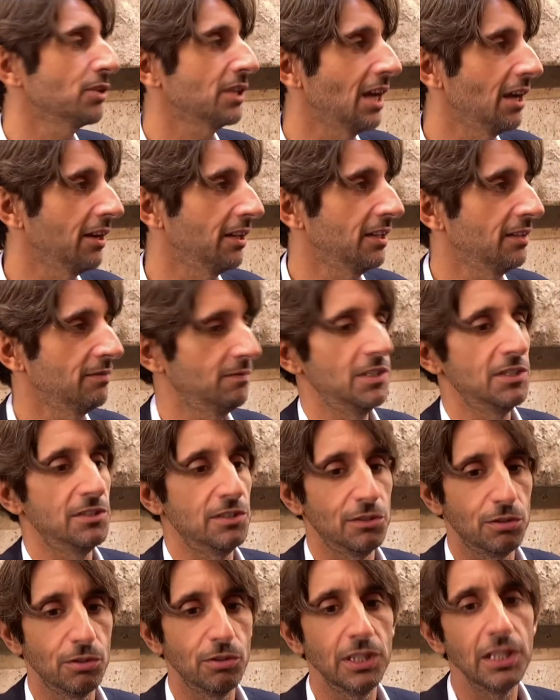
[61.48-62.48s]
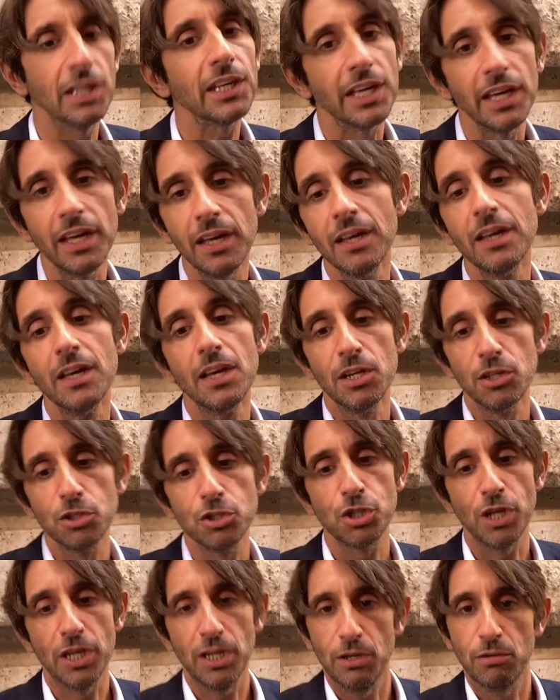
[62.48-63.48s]
chiaro agli investitori che
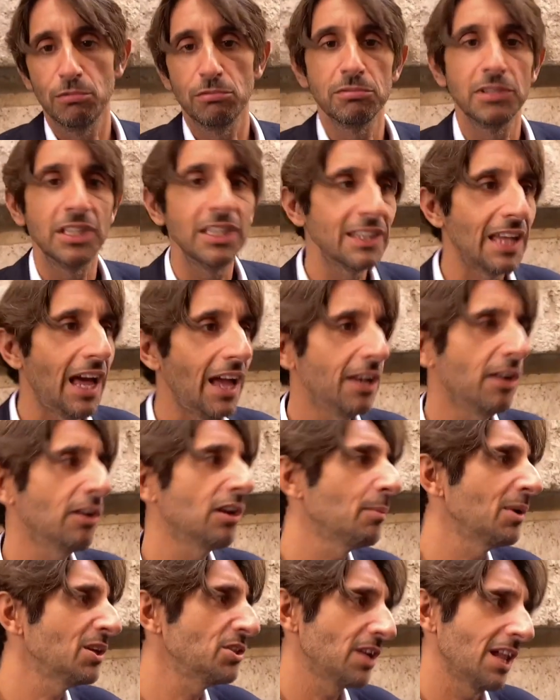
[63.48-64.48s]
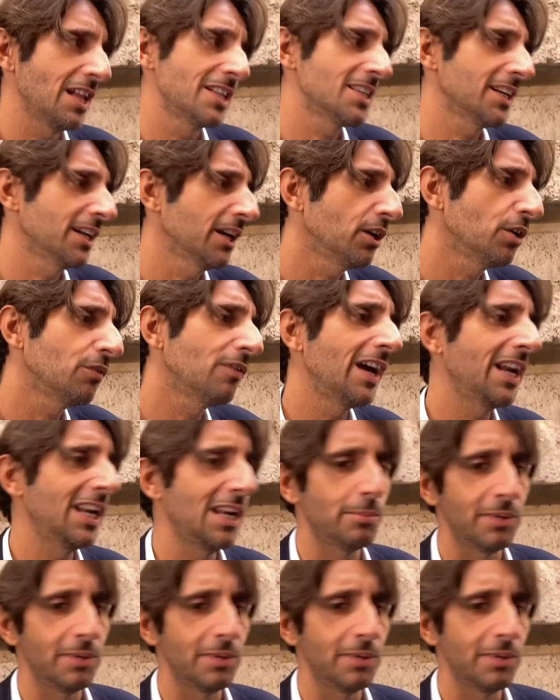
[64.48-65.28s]
c'è in Italia una maggioranza che governa,